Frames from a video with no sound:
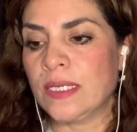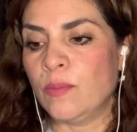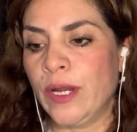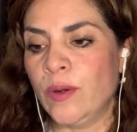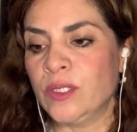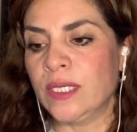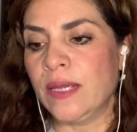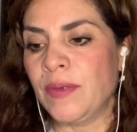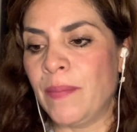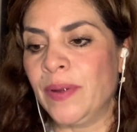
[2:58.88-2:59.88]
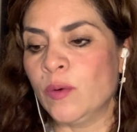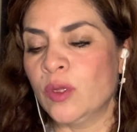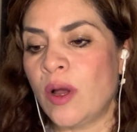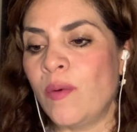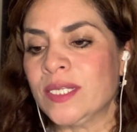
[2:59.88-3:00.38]
Bueno, sí, me han
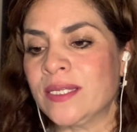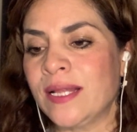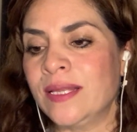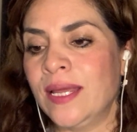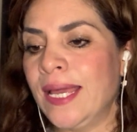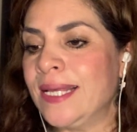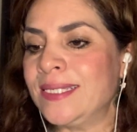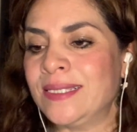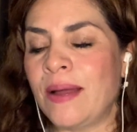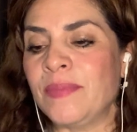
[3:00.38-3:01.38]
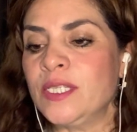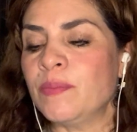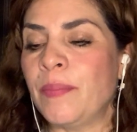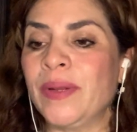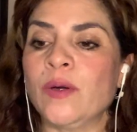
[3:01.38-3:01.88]
preguntado bastante esta
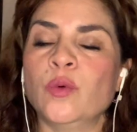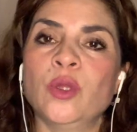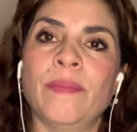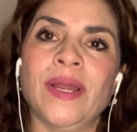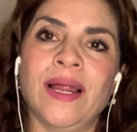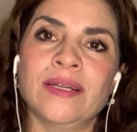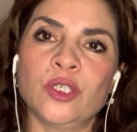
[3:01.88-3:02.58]
misma pregunta, me la han